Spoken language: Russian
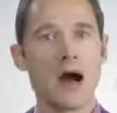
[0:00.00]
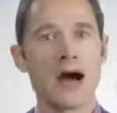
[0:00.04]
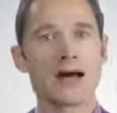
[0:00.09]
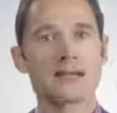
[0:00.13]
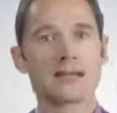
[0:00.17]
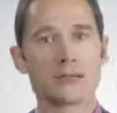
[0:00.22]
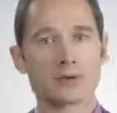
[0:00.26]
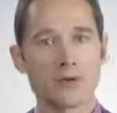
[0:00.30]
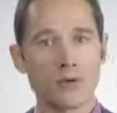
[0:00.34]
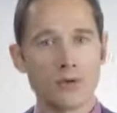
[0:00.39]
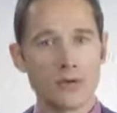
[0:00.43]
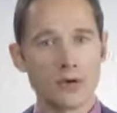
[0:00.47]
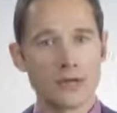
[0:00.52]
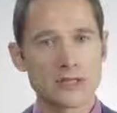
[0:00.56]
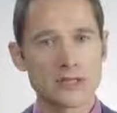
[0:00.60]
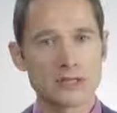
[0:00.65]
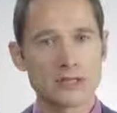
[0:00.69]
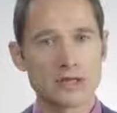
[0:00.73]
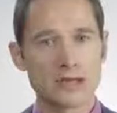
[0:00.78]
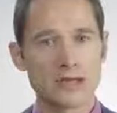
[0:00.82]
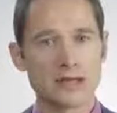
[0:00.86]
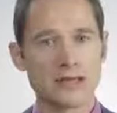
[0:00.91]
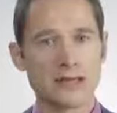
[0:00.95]
А с другой
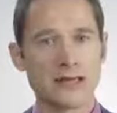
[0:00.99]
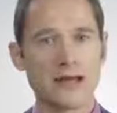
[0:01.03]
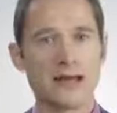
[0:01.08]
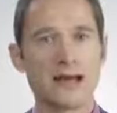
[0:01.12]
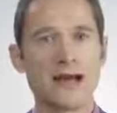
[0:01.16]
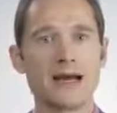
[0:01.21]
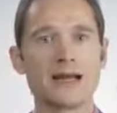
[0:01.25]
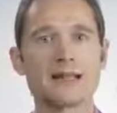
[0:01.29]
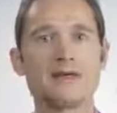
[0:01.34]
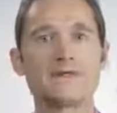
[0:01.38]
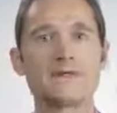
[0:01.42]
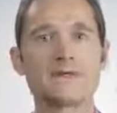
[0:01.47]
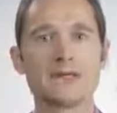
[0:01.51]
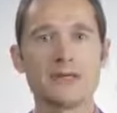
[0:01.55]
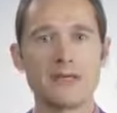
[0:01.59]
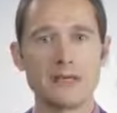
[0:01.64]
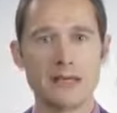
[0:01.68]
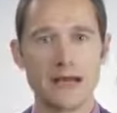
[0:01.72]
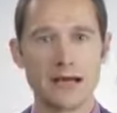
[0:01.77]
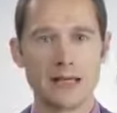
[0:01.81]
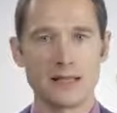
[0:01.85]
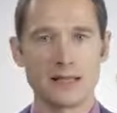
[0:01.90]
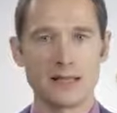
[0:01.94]
стороны, эта
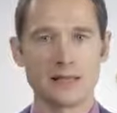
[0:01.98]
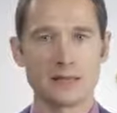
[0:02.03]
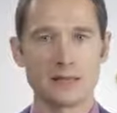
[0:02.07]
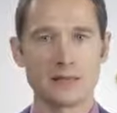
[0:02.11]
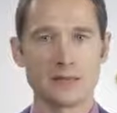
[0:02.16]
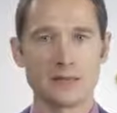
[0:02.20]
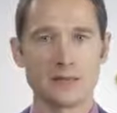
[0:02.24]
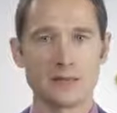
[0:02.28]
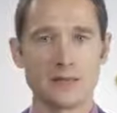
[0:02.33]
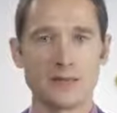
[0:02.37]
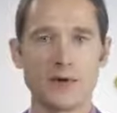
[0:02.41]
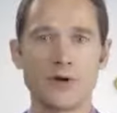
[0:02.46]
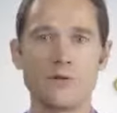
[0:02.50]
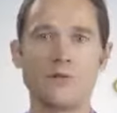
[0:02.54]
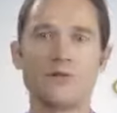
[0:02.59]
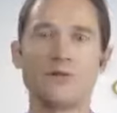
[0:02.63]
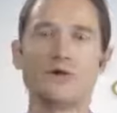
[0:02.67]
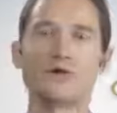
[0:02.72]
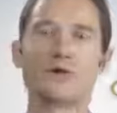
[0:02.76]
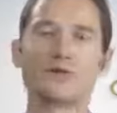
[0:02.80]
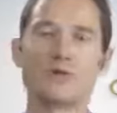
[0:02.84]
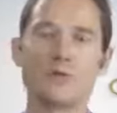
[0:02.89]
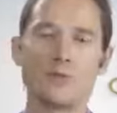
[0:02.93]
всеядность
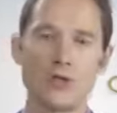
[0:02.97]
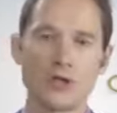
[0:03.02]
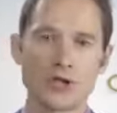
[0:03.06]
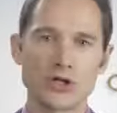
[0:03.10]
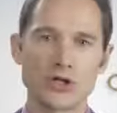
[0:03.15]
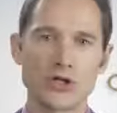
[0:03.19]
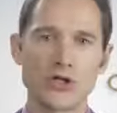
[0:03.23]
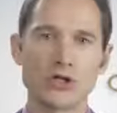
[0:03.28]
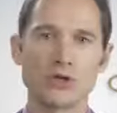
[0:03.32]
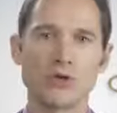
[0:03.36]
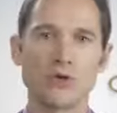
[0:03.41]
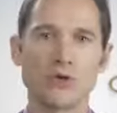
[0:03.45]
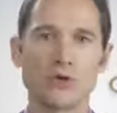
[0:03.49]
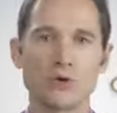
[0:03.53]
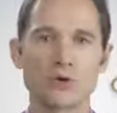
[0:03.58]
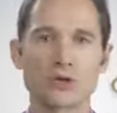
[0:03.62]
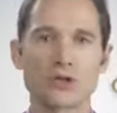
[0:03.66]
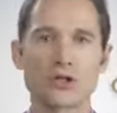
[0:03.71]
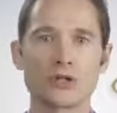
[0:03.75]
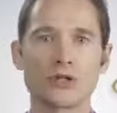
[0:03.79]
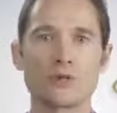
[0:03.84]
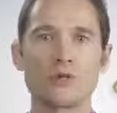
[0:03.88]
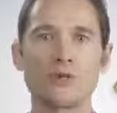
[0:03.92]
приводит к уменьшению
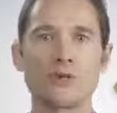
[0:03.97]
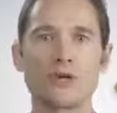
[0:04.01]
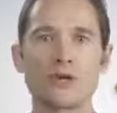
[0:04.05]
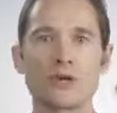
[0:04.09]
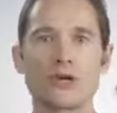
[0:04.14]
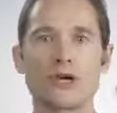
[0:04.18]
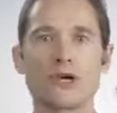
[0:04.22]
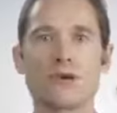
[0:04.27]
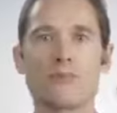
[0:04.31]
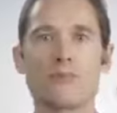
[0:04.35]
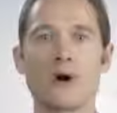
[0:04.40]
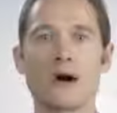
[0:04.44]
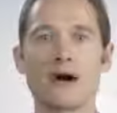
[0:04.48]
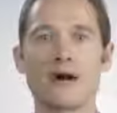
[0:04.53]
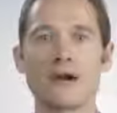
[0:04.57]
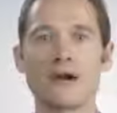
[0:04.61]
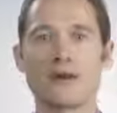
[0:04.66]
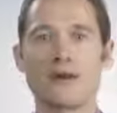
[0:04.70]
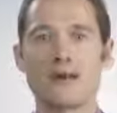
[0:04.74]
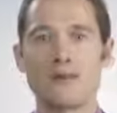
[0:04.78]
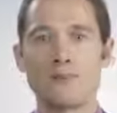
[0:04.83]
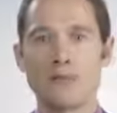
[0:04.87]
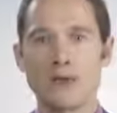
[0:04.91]
доз многих
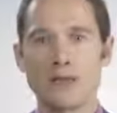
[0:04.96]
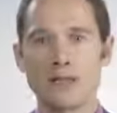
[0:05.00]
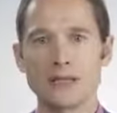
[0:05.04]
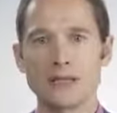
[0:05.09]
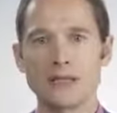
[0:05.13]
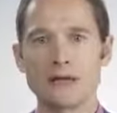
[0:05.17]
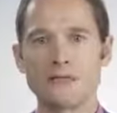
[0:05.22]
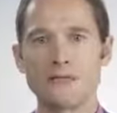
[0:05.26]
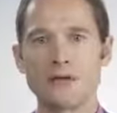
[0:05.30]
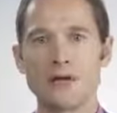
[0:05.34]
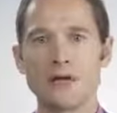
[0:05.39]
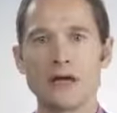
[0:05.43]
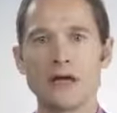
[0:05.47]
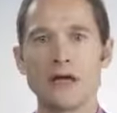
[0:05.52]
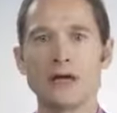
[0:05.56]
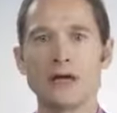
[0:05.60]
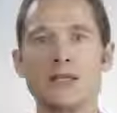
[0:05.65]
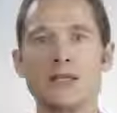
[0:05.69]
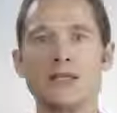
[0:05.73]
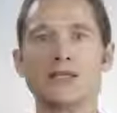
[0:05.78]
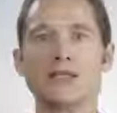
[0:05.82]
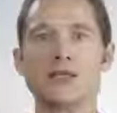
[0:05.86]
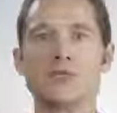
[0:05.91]
макроэлементов
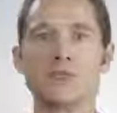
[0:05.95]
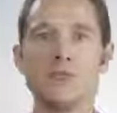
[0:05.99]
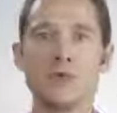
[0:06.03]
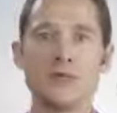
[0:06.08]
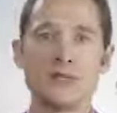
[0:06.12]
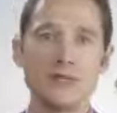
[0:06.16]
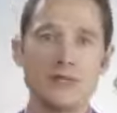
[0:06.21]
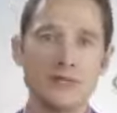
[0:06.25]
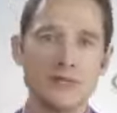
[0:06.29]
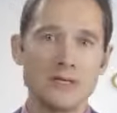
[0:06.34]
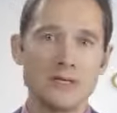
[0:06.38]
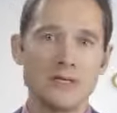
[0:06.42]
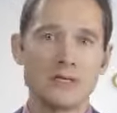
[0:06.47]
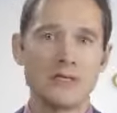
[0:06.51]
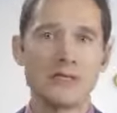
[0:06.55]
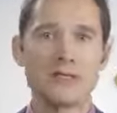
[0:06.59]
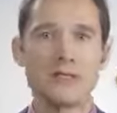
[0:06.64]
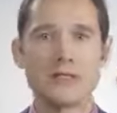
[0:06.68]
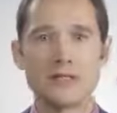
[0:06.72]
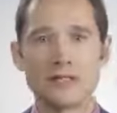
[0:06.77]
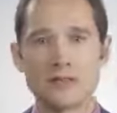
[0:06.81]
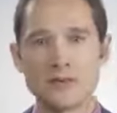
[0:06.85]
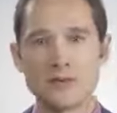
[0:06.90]
ниже
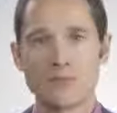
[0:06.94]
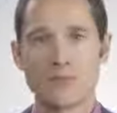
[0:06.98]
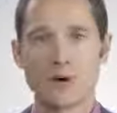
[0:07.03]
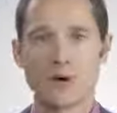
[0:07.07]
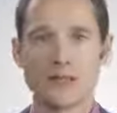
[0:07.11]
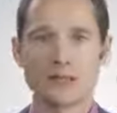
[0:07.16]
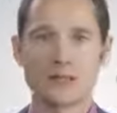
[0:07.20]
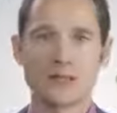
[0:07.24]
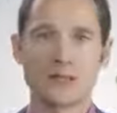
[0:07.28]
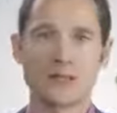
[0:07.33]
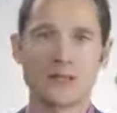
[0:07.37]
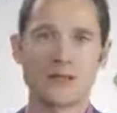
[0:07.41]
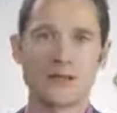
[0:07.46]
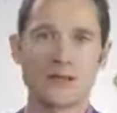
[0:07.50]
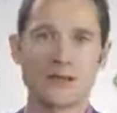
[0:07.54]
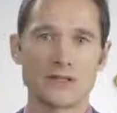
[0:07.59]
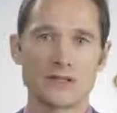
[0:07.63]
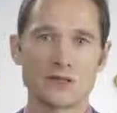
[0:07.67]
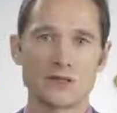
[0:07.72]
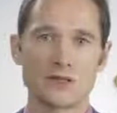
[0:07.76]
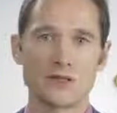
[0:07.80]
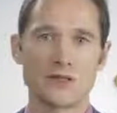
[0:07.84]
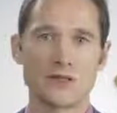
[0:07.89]
5-10%
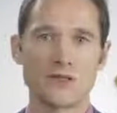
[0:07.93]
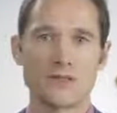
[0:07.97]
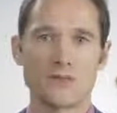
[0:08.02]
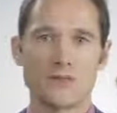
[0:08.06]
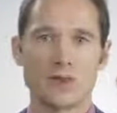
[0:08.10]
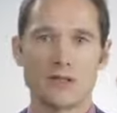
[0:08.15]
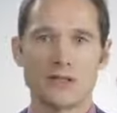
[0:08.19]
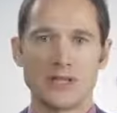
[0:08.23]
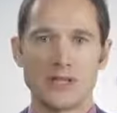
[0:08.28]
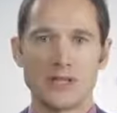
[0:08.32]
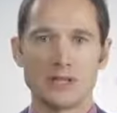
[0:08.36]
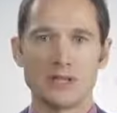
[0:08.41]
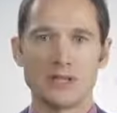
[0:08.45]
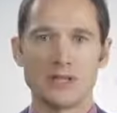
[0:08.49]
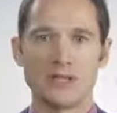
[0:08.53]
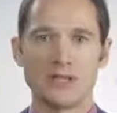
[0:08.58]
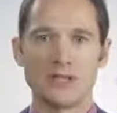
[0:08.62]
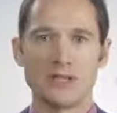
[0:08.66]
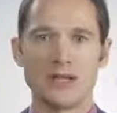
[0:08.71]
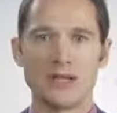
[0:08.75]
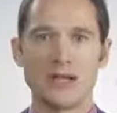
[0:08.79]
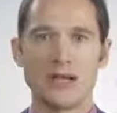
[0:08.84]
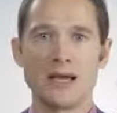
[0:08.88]
от суточной
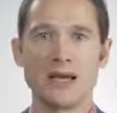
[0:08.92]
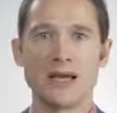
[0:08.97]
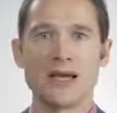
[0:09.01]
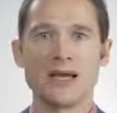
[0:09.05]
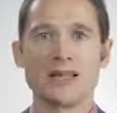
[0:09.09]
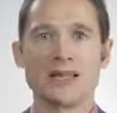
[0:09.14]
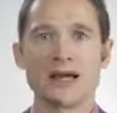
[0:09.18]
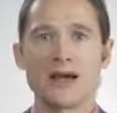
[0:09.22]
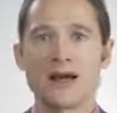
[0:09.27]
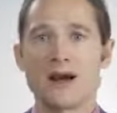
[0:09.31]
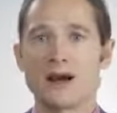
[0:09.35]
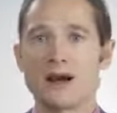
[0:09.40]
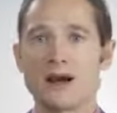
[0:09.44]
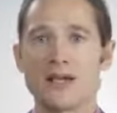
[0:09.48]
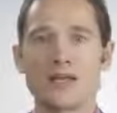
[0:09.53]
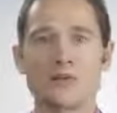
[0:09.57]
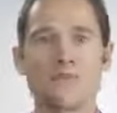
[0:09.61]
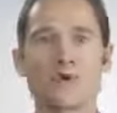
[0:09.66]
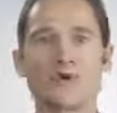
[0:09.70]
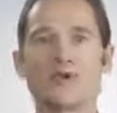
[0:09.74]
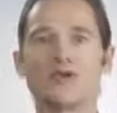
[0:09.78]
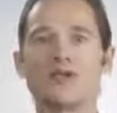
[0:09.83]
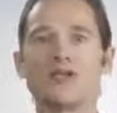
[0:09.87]
потребности, так как
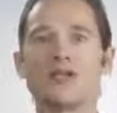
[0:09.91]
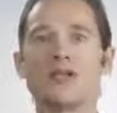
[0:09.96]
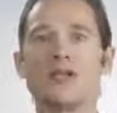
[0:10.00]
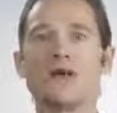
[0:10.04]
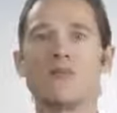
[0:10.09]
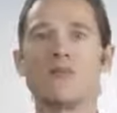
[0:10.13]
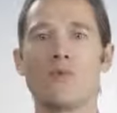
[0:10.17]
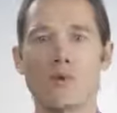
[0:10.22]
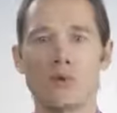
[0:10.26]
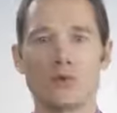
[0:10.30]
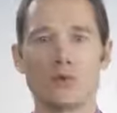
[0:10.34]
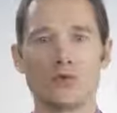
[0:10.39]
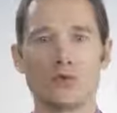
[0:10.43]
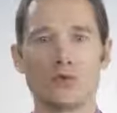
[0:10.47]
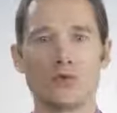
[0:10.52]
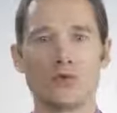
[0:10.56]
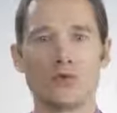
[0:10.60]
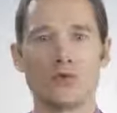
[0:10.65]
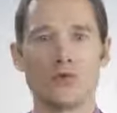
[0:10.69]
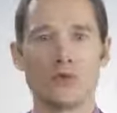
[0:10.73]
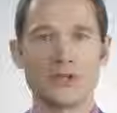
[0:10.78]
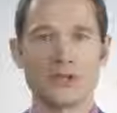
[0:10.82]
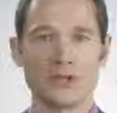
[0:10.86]
они просто не могут
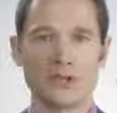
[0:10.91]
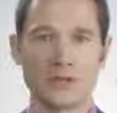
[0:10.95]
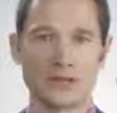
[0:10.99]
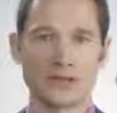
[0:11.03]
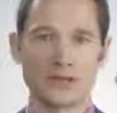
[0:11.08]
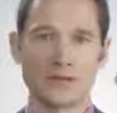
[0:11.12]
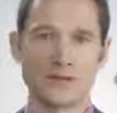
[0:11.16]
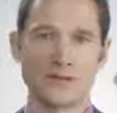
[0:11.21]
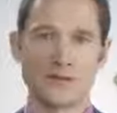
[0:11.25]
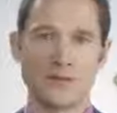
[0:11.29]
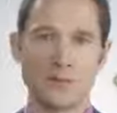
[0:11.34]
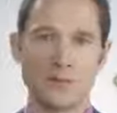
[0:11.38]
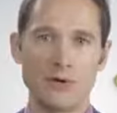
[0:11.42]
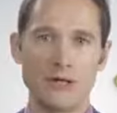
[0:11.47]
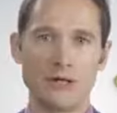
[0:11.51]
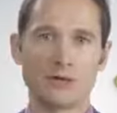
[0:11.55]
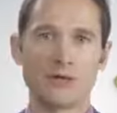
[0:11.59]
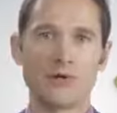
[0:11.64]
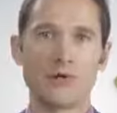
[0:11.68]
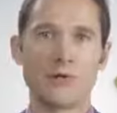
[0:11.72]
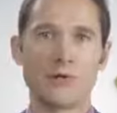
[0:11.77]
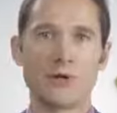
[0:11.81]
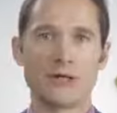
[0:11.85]
уместиться в
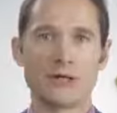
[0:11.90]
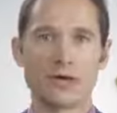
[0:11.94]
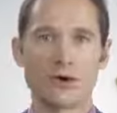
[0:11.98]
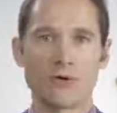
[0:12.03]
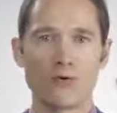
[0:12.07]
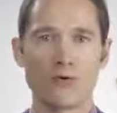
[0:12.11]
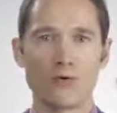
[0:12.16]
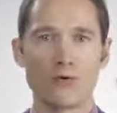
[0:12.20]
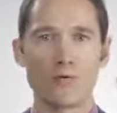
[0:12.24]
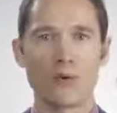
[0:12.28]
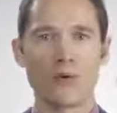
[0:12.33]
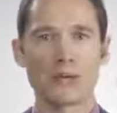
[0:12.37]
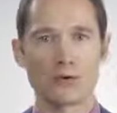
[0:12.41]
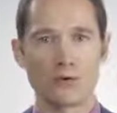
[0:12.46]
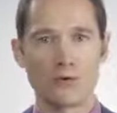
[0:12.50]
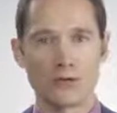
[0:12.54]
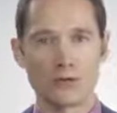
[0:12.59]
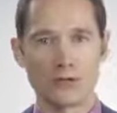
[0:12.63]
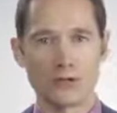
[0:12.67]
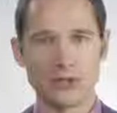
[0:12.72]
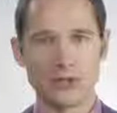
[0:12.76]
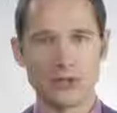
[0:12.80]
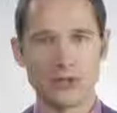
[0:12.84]
таблетку при таком
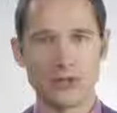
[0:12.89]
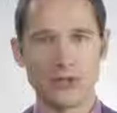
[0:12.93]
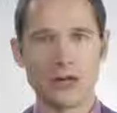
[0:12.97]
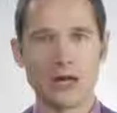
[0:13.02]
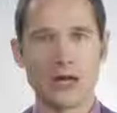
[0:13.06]
подходе.